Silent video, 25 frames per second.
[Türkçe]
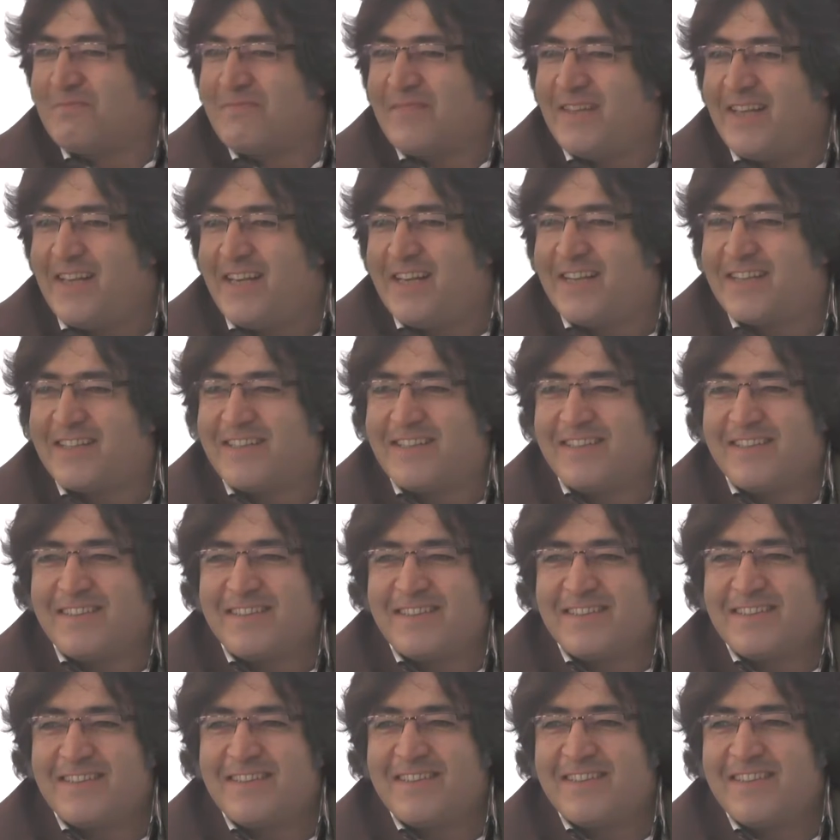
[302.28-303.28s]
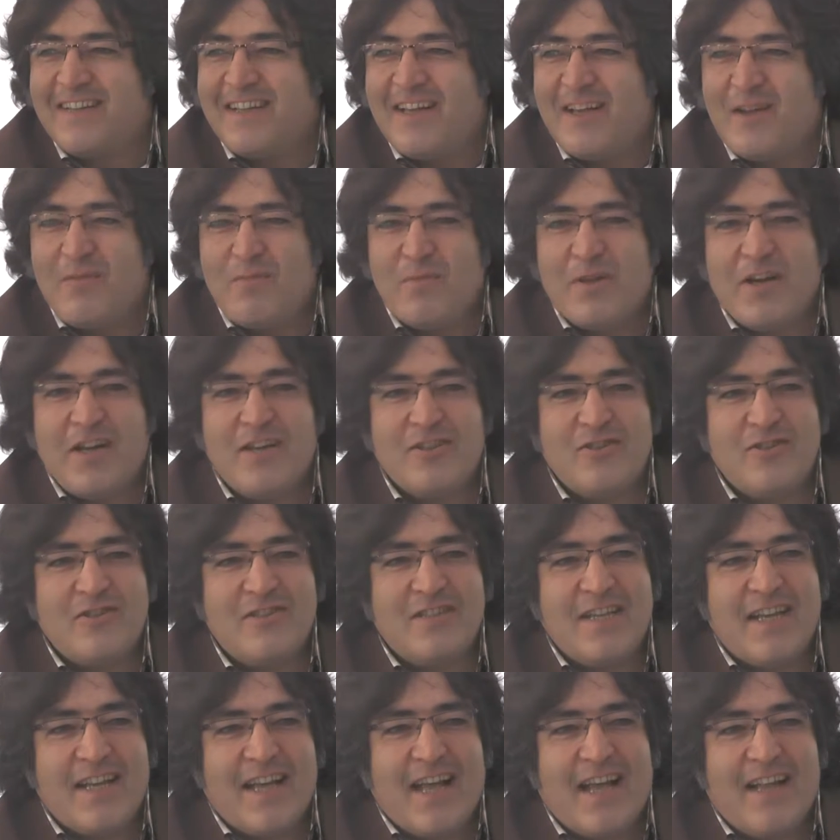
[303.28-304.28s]
ilktir. Biraz
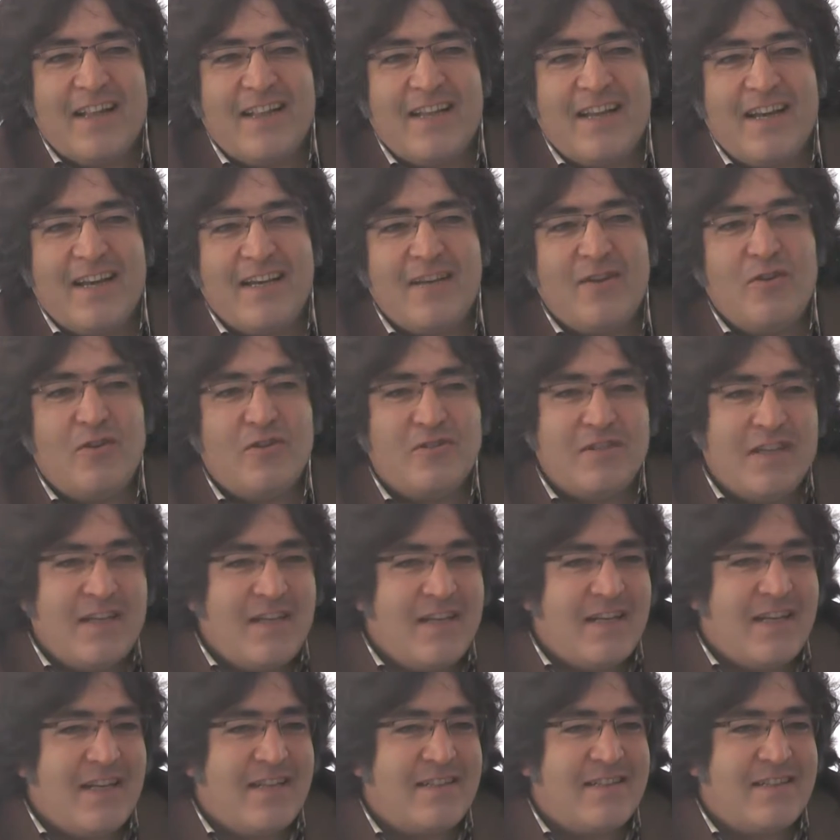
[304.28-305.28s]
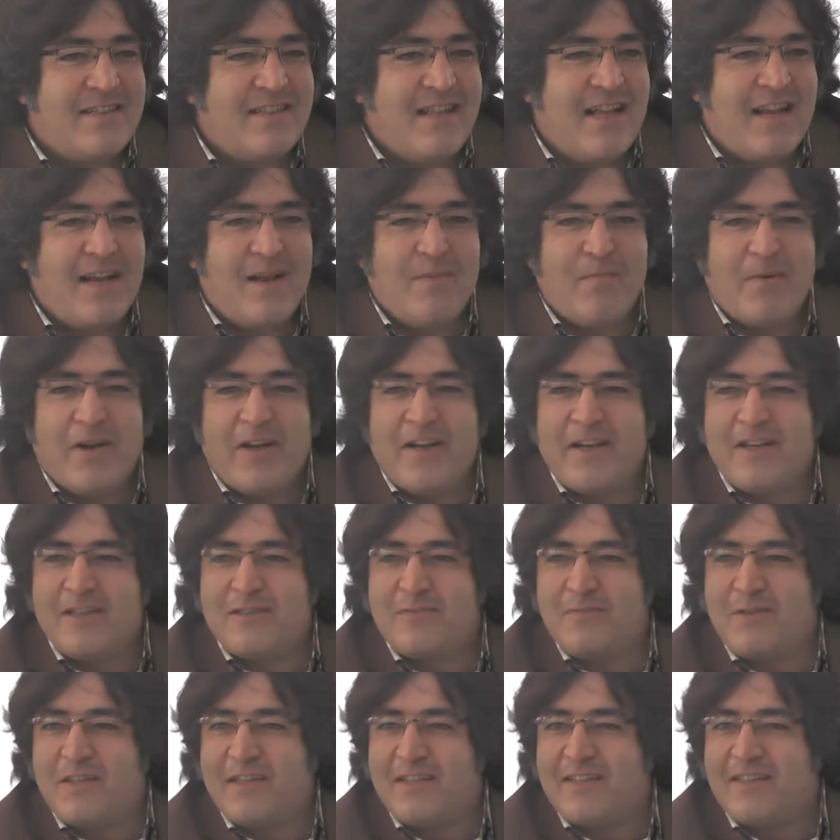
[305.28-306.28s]
önce kendileri özellikle sizlerle
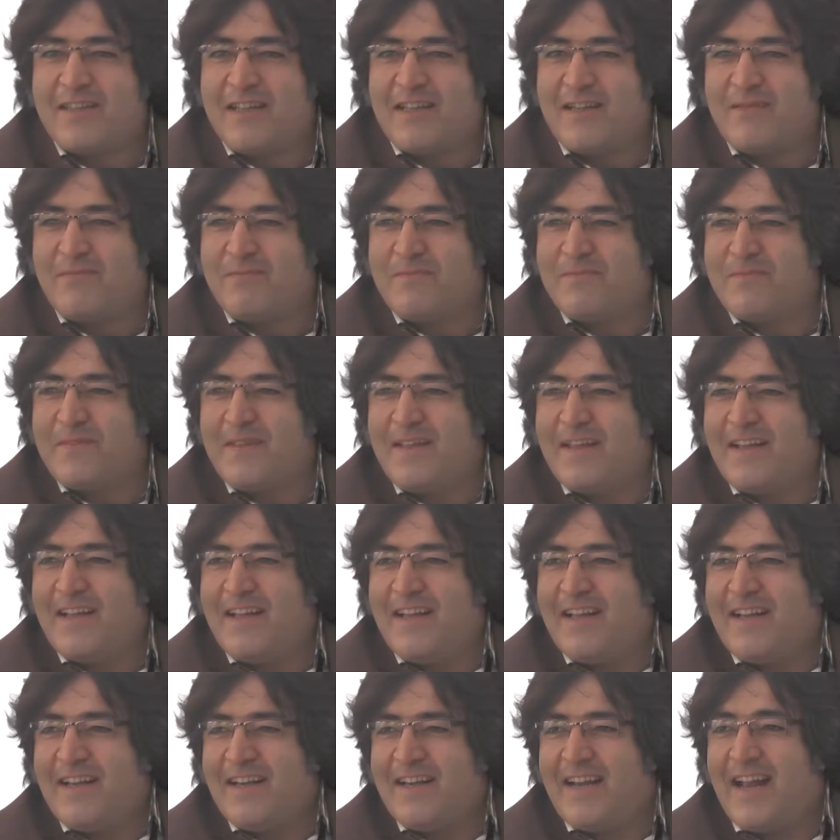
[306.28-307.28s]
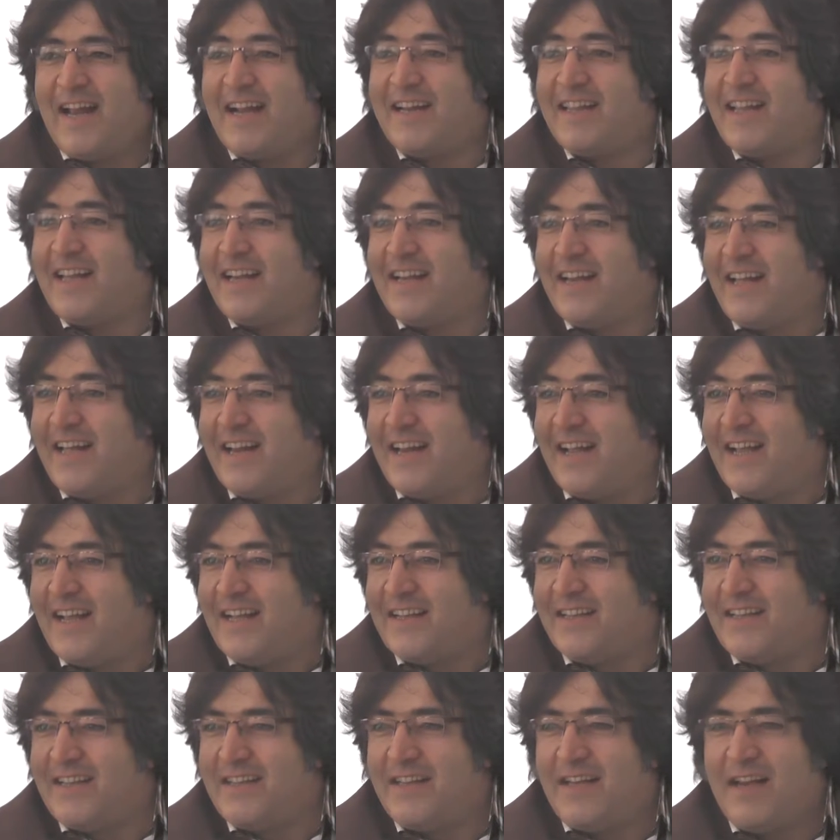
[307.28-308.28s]
paylaşmak isterim. Nereden
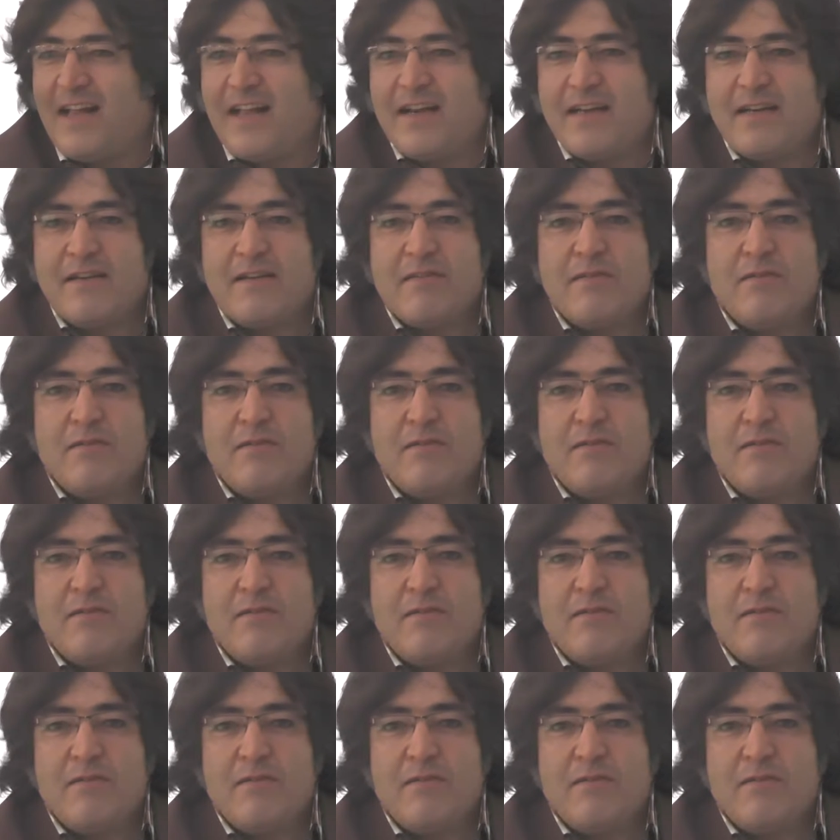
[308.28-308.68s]
nereye dediler.